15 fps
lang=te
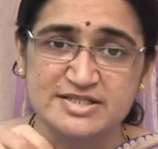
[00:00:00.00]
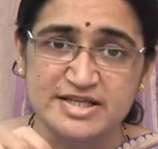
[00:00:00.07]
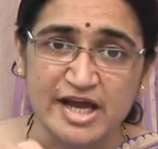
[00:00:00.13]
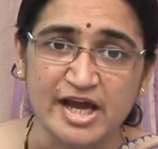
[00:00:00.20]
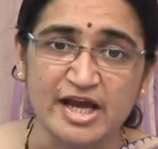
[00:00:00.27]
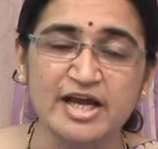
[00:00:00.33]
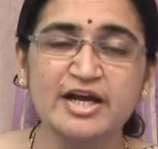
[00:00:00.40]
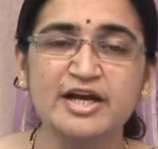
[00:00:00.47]

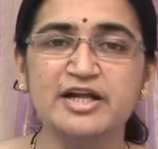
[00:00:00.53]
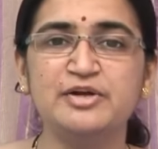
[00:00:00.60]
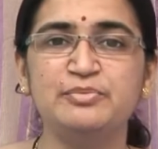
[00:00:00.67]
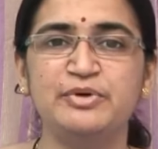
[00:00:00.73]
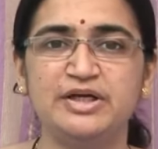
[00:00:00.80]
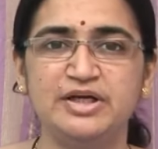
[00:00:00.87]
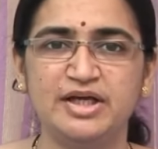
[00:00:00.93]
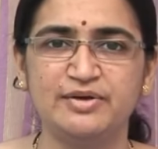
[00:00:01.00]
సేకరణను
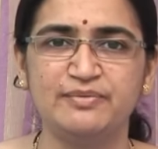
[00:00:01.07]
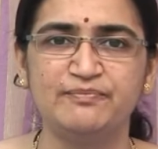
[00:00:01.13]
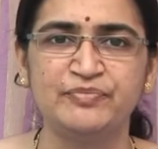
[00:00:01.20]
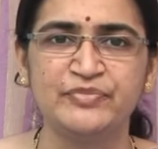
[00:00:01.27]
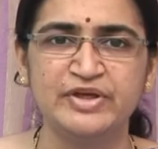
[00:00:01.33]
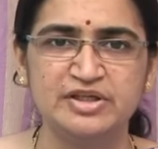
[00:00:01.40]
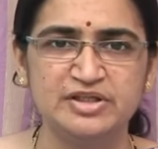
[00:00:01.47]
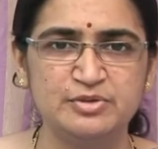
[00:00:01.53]
పెట్టారు
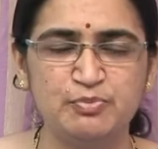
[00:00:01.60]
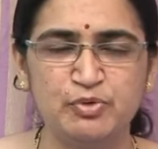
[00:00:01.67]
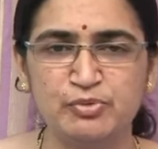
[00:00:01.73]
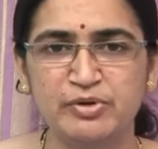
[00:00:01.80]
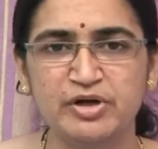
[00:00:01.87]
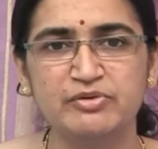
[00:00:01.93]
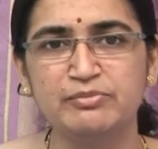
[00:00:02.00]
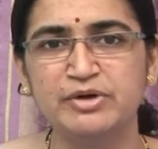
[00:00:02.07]
ఇప్పుడు
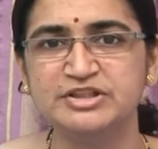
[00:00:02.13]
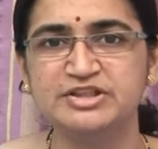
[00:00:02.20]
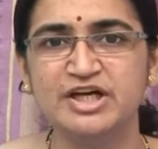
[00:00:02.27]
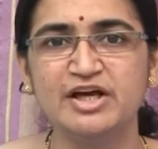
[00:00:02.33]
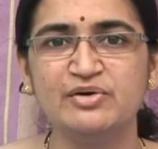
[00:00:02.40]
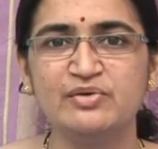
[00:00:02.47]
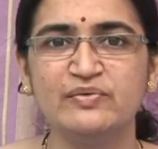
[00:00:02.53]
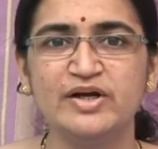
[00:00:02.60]
మనం
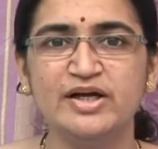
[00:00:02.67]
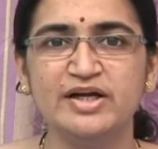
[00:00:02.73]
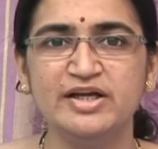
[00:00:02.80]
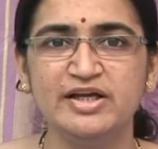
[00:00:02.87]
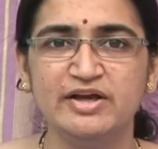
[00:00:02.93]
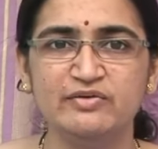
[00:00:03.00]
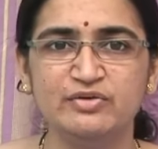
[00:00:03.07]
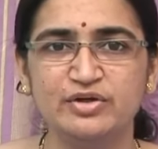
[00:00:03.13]
బజారుకు వెళ్ళి
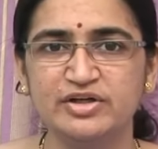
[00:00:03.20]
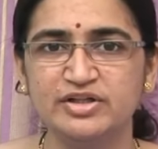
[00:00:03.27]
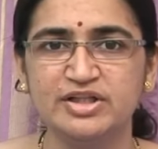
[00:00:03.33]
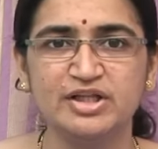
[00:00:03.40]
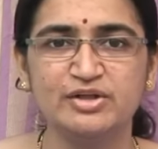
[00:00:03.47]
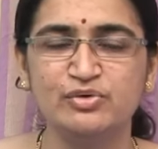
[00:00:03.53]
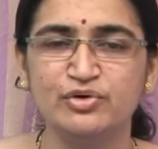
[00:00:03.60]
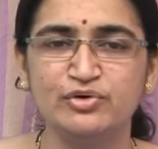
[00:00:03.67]
ఏవి
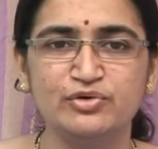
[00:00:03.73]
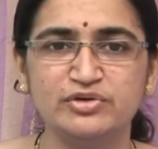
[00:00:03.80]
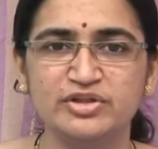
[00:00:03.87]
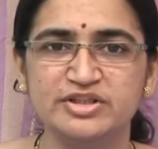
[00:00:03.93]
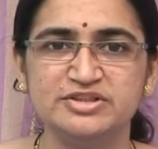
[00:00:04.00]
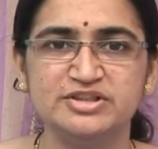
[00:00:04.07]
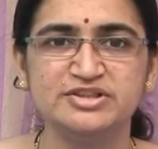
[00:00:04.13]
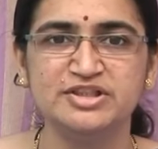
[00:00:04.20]
దొరికితే అది కొనుక్కు
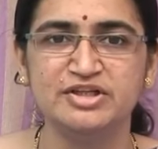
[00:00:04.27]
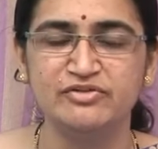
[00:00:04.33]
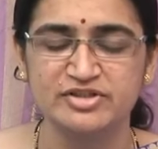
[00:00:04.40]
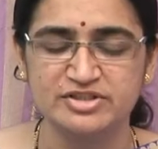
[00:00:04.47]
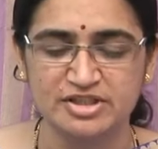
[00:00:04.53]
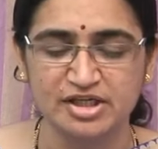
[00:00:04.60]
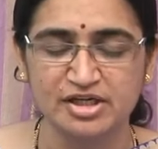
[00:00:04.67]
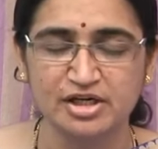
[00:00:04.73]
తెచ్చేస్తున్నాం
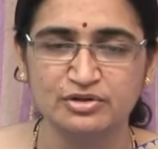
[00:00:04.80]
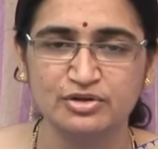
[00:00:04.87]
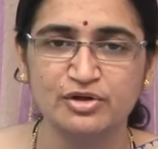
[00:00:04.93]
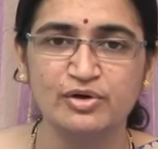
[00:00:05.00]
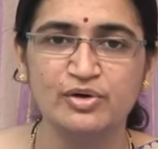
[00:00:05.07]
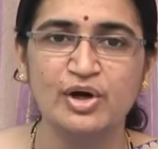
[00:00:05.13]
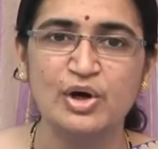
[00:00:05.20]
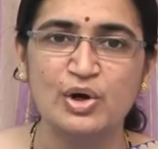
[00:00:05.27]
నిజానికి
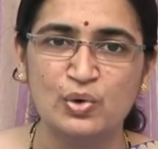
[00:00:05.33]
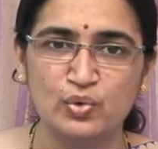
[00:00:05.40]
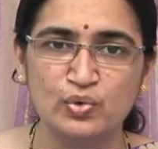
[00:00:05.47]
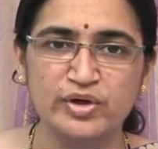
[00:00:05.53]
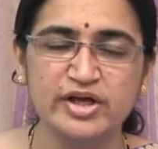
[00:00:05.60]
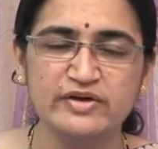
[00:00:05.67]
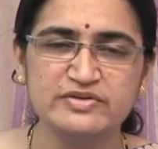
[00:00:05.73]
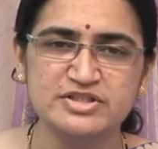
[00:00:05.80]
అందులో
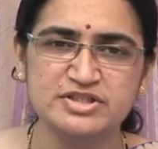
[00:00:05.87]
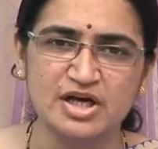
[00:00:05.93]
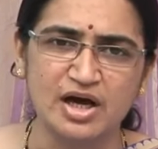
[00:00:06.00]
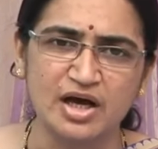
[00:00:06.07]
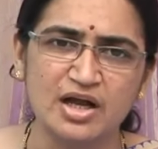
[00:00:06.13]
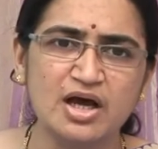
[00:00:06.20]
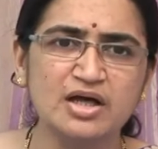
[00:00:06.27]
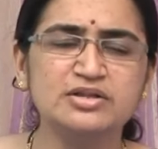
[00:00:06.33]
ఉండేవి
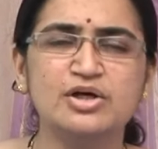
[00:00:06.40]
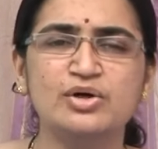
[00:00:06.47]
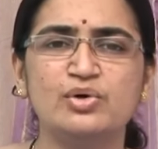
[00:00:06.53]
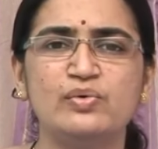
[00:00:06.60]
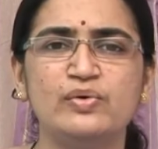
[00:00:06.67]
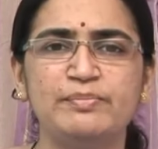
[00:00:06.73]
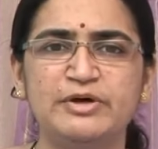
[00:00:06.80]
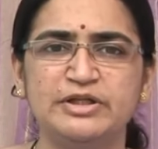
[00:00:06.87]
చాలా
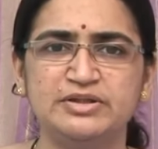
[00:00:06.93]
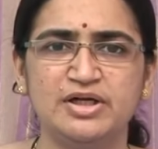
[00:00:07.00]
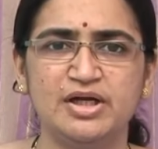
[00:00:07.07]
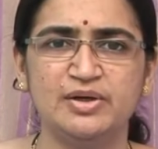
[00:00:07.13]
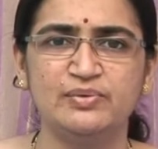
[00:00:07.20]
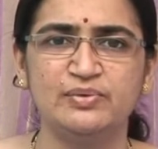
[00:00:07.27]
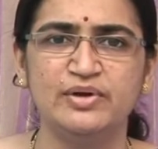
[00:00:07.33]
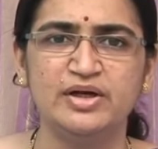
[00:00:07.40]
తక్కువ
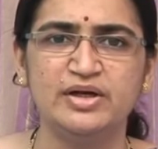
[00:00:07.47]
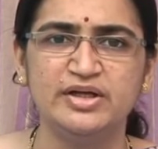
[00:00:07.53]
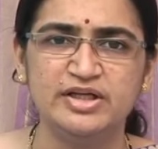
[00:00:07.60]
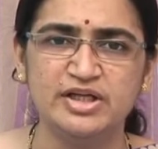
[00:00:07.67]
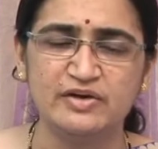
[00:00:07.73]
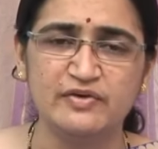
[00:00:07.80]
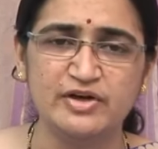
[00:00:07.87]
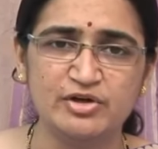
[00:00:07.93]
పత్రాలు
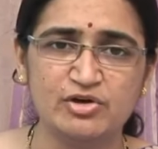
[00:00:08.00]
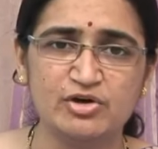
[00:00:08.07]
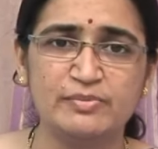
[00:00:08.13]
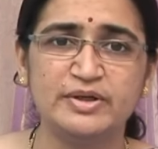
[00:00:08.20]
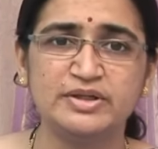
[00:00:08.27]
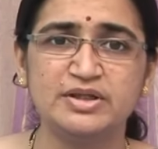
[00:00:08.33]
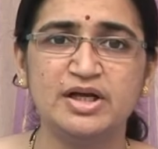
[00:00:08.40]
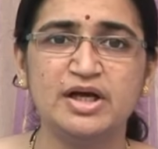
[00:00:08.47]
ఇరవై ఒక్క
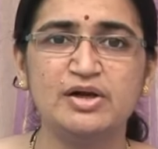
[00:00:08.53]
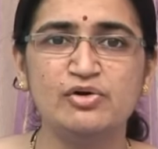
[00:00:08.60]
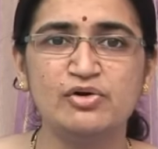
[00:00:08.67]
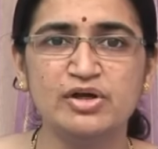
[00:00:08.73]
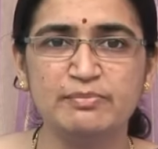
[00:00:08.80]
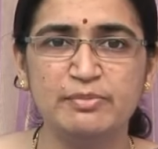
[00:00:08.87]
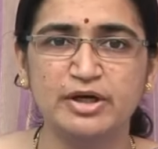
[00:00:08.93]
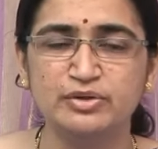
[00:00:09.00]

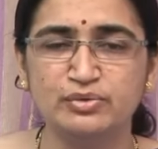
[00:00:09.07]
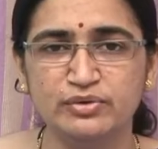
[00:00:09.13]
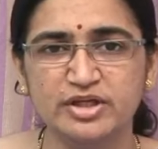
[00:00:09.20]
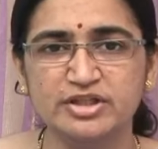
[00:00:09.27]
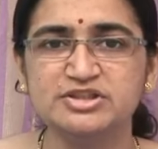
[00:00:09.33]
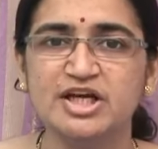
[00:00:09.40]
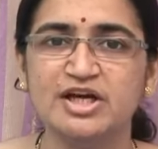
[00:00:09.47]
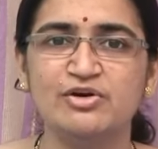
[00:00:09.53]
పత్రాల్లోకి పది
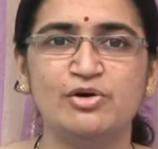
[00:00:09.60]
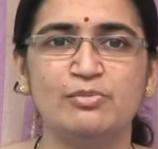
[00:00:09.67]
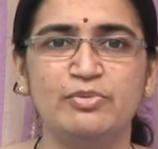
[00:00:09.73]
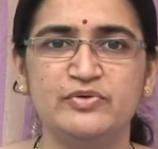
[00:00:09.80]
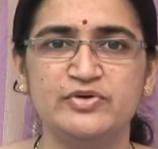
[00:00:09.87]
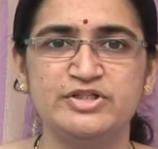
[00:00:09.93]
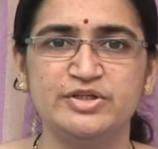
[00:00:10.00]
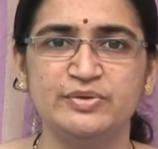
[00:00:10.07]
ఉంటే చాలా
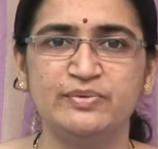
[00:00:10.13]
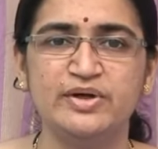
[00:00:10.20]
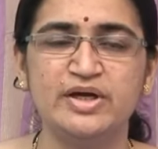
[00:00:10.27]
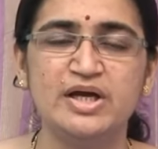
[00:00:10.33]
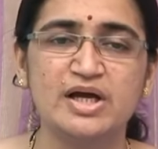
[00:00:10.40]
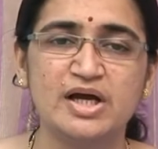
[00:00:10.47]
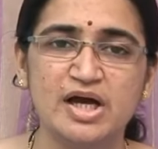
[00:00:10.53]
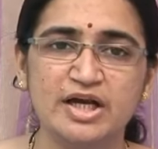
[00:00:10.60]
గొప్ప విషయం
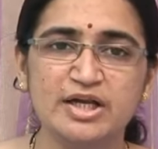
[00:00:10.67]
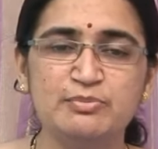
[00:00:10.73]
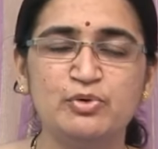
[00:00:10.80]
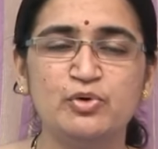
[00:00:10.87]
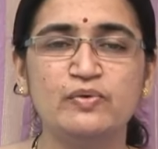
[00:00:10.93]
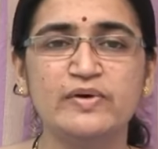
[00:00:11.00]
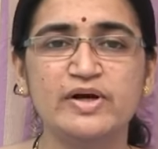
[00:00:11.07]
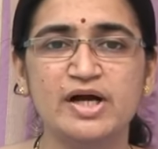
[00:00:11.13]
కానీ
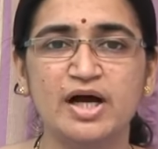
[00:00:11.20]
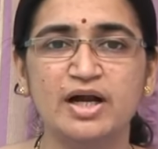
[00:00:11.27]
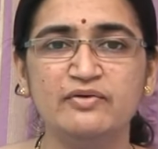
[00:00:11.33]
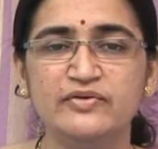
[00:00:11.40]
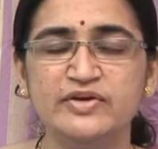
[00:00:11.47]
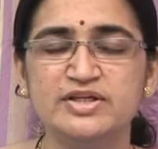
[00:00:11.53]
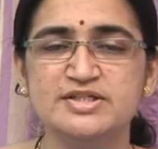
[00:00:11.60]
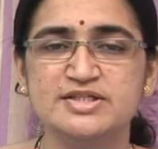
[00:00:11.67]

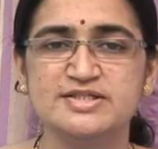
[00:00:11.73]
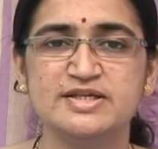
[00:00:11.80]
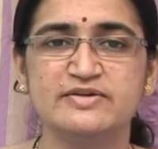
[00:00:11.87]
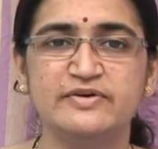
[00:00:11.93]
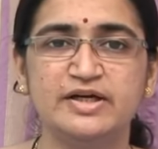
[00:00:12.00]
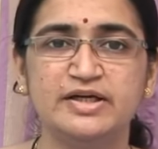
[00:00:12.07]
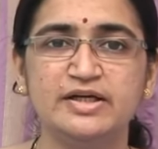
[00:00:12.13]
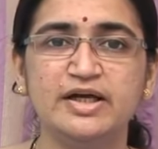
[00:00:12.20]
పూర్వకాలం ఏం
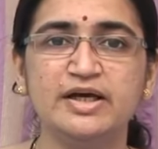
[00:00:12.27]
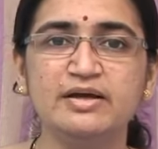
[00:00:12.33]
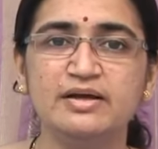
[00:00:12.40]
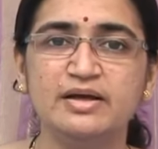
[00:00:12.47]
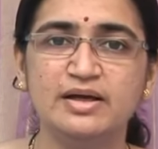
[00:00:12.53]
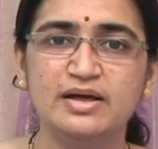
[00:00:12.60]
చేసేవారంటే